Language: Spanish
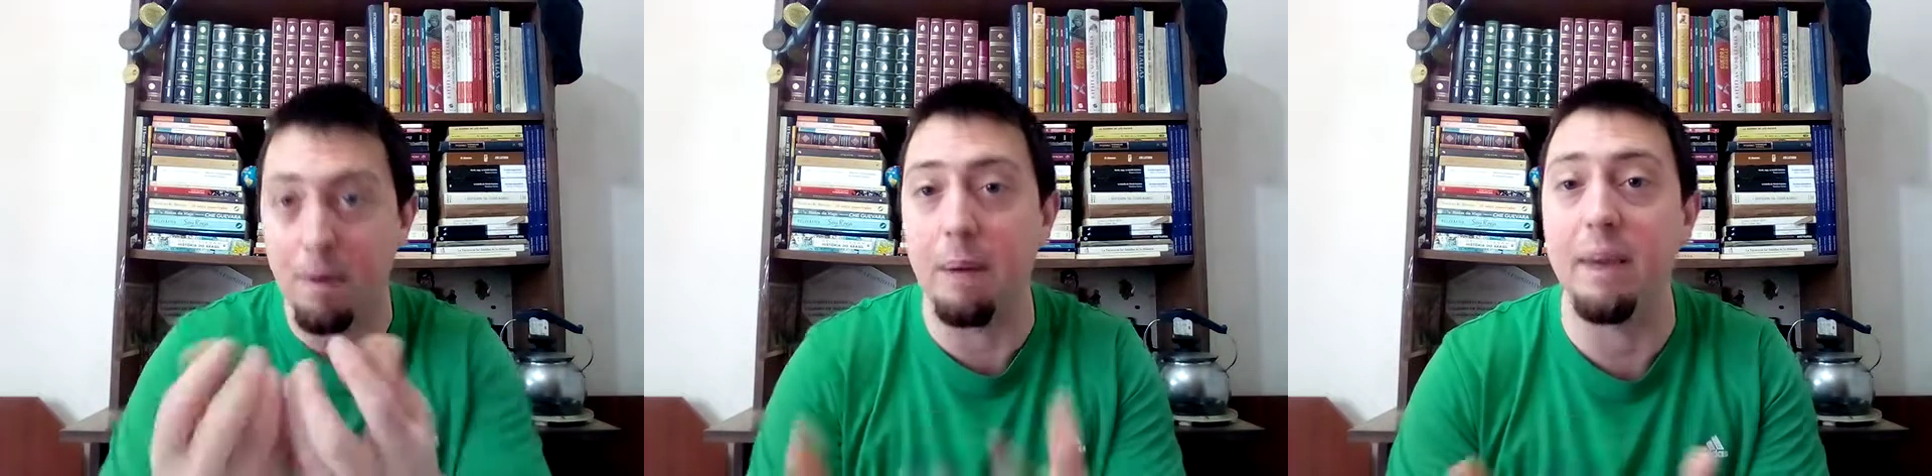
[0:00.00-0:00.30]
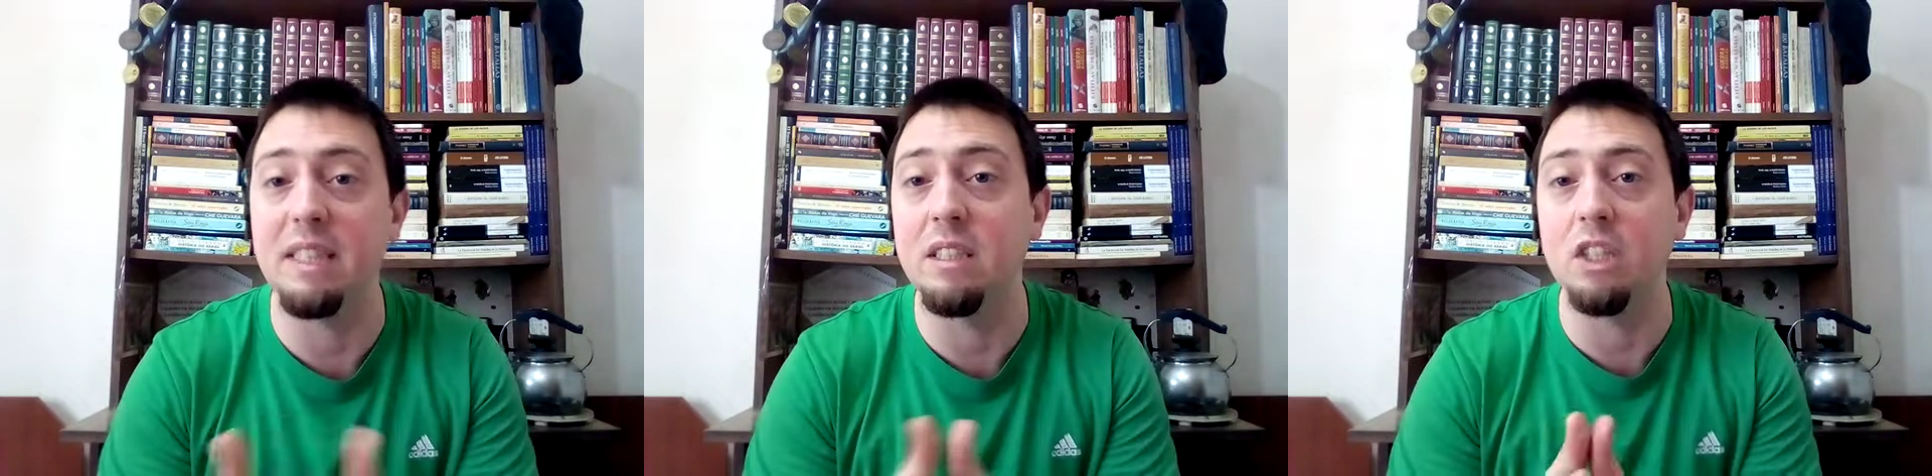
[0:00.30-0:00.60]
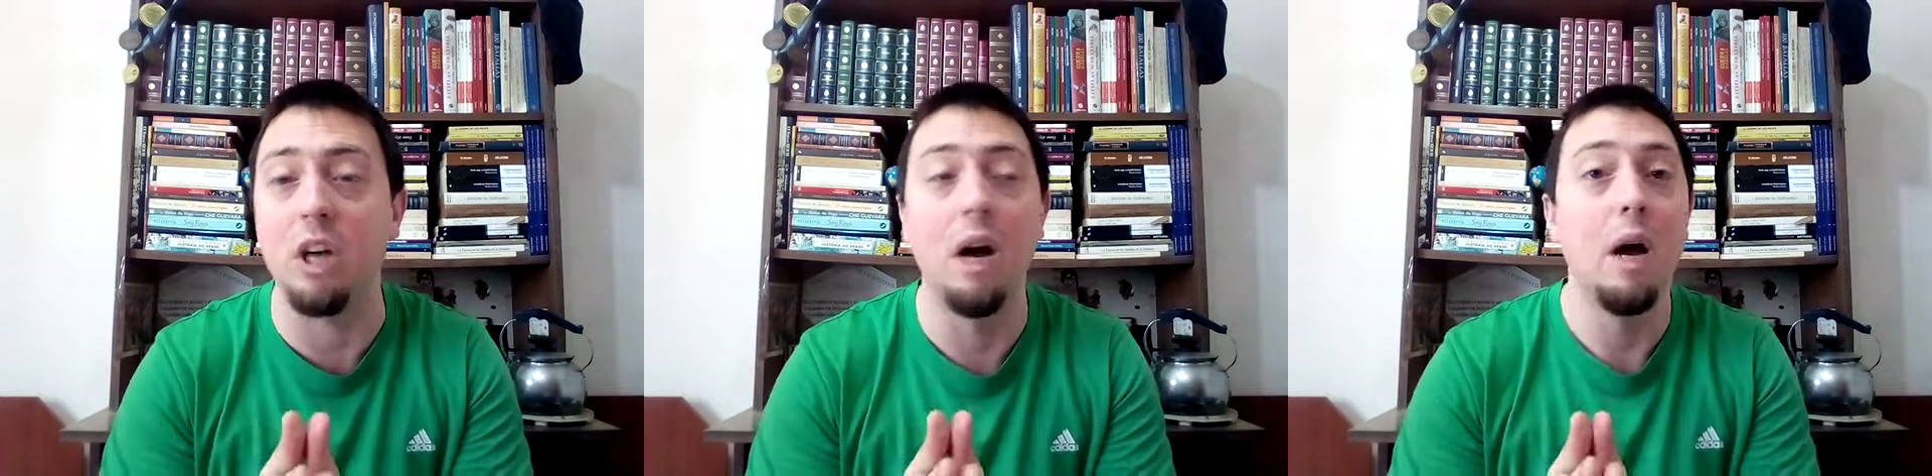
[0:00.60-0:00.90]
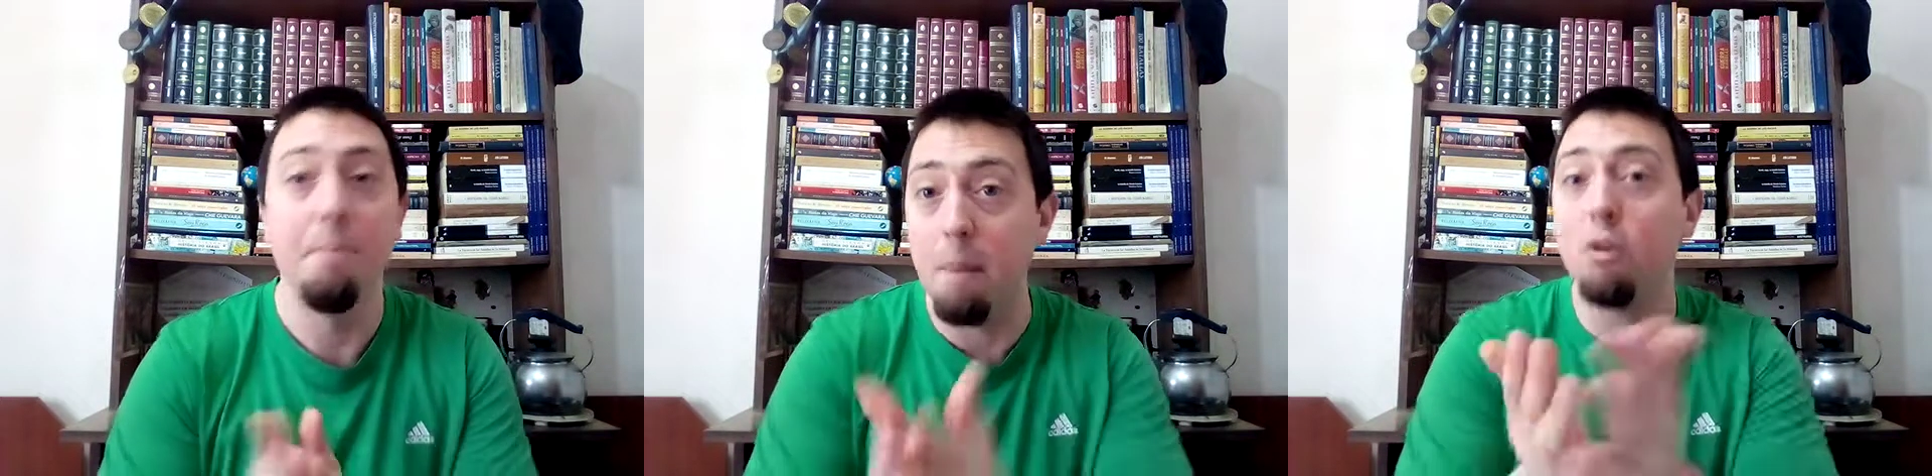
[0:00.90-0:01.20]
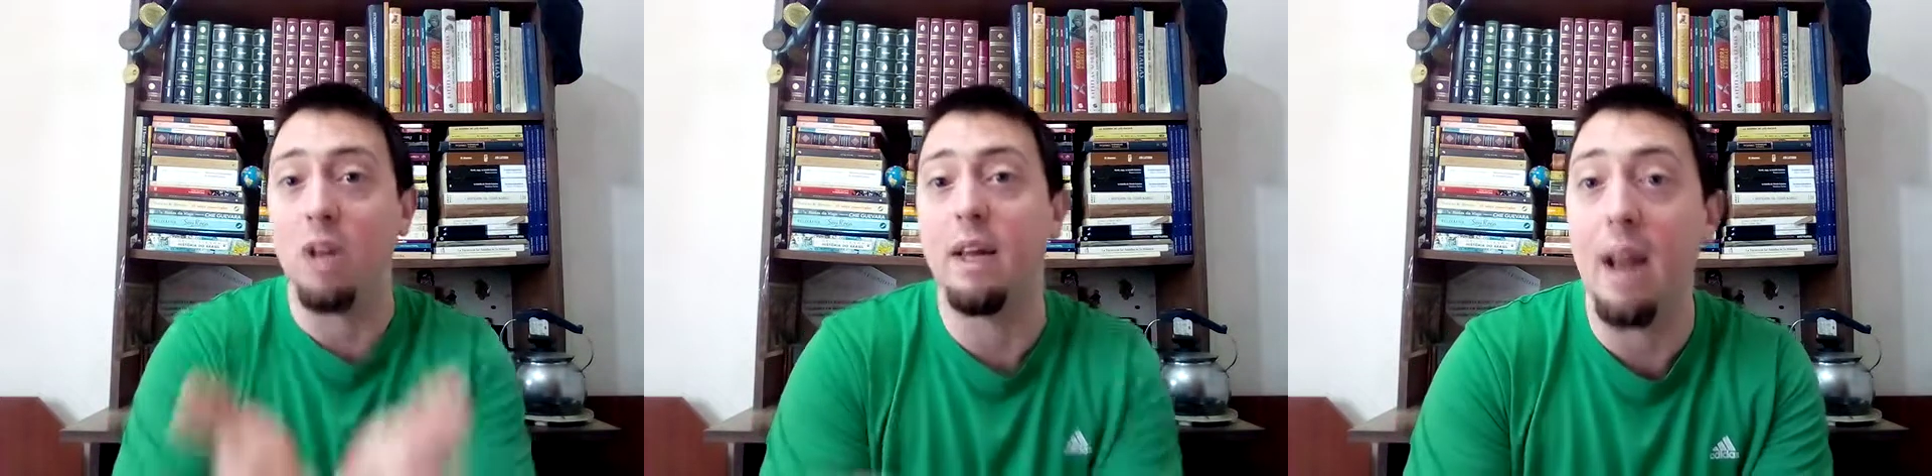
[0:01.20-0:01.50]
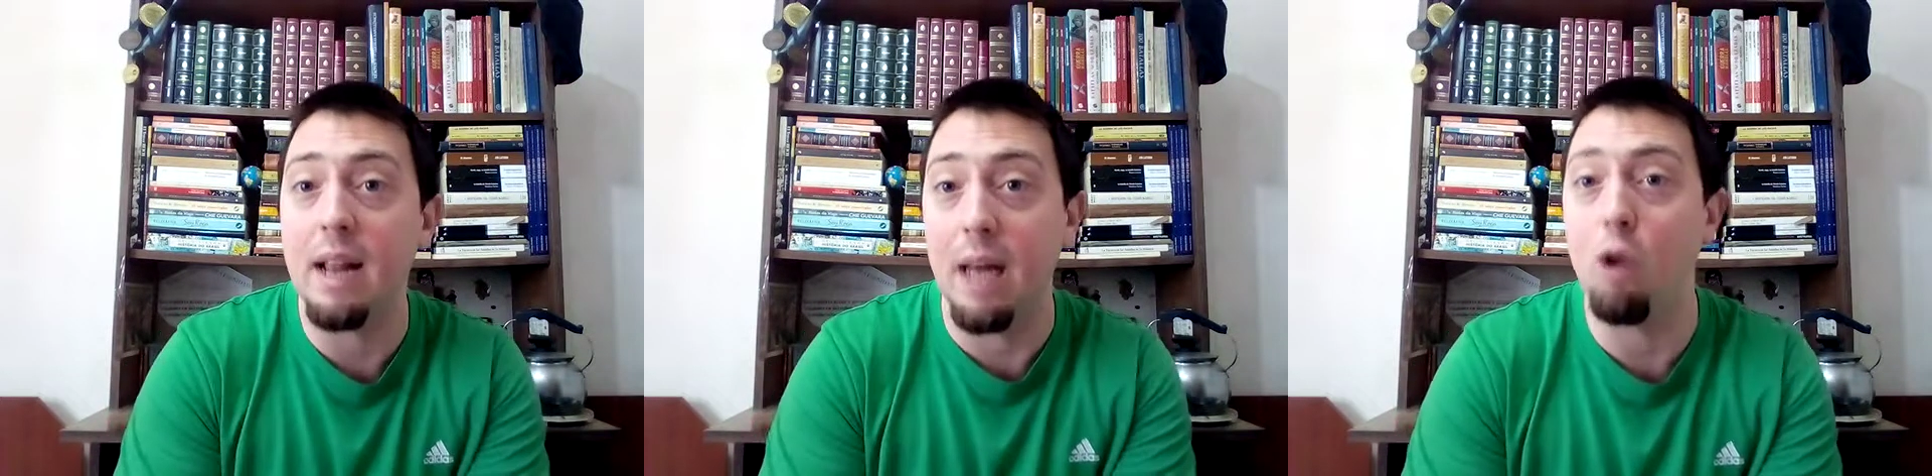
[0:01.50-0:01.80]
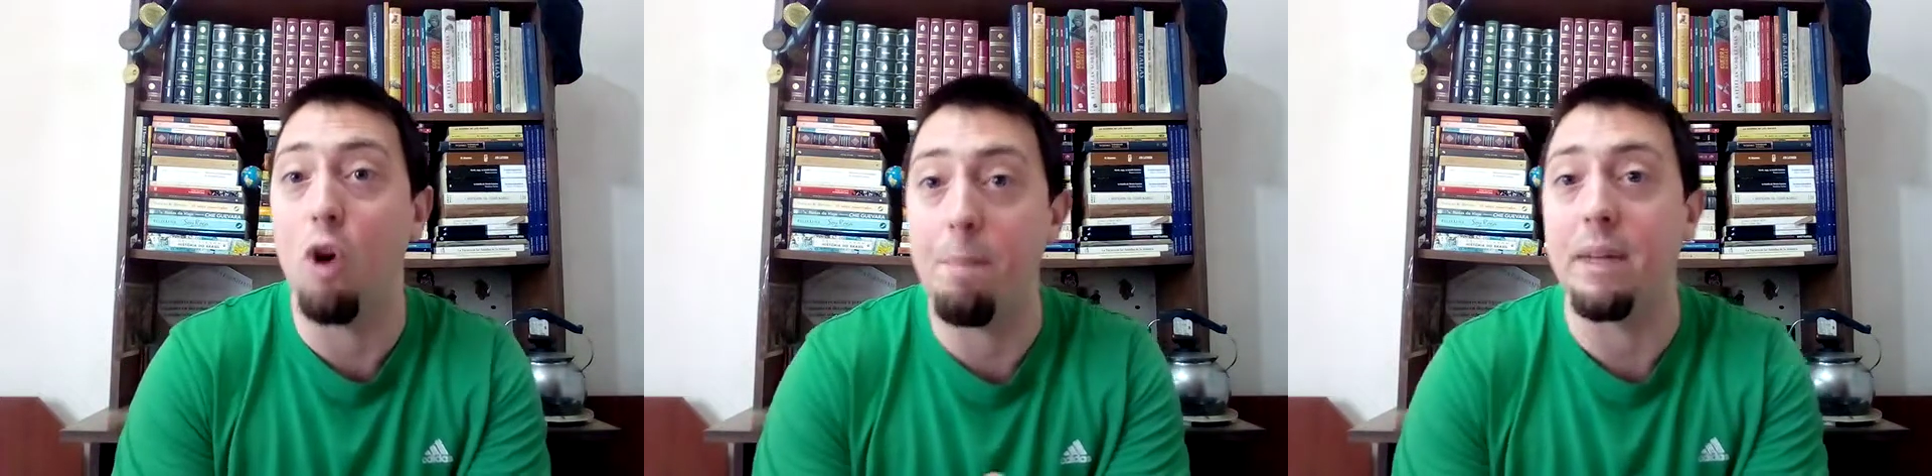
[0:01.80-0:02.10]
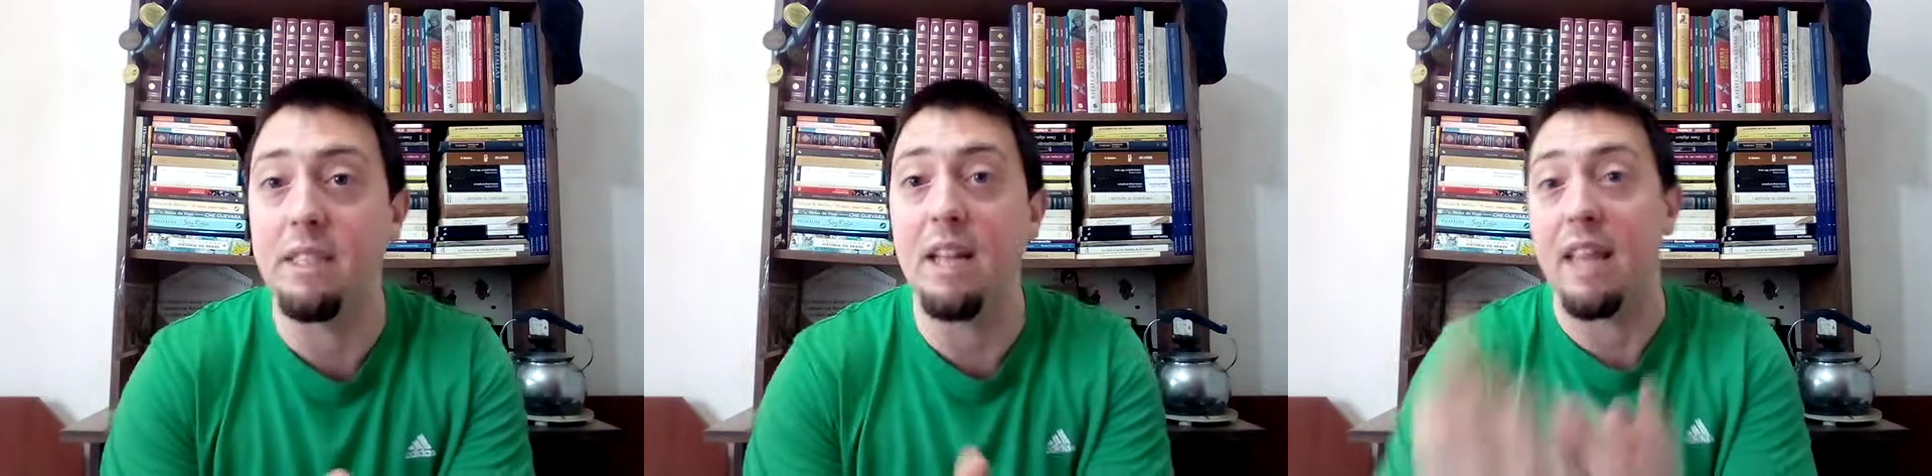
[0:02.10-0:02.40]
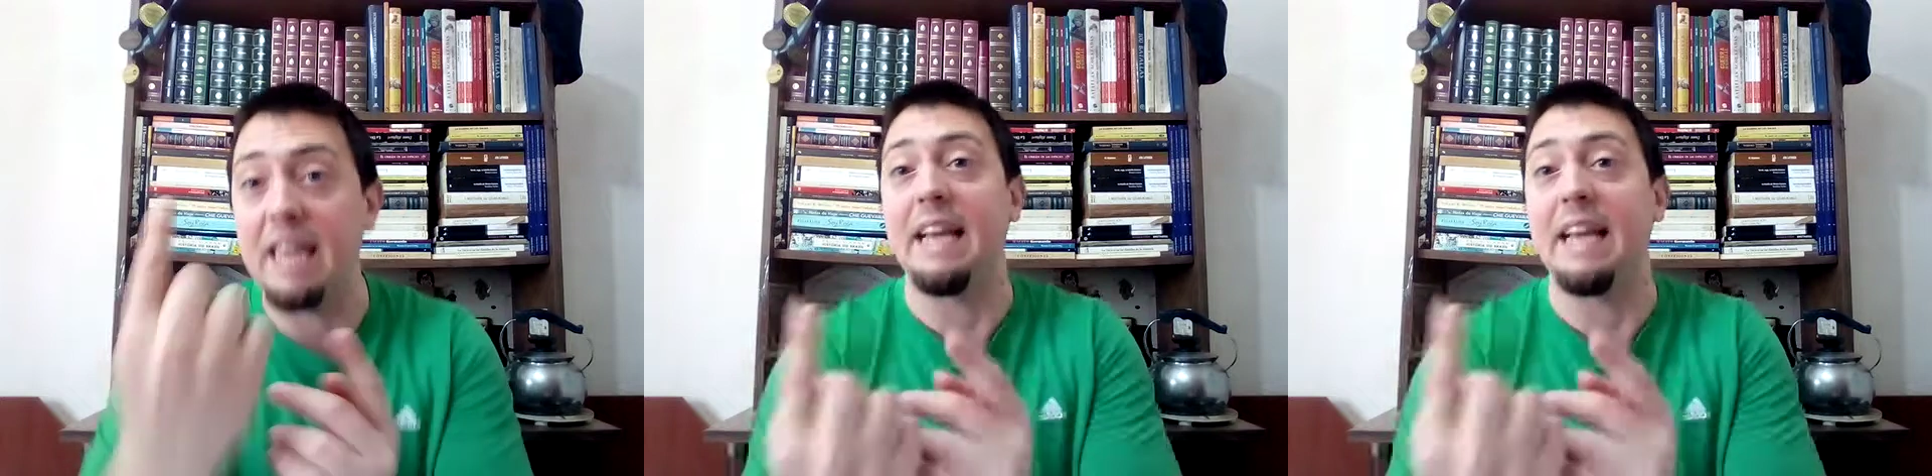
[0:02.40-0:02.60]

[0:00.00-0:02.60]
más sencilla. Vamos a crear el cargo de presidente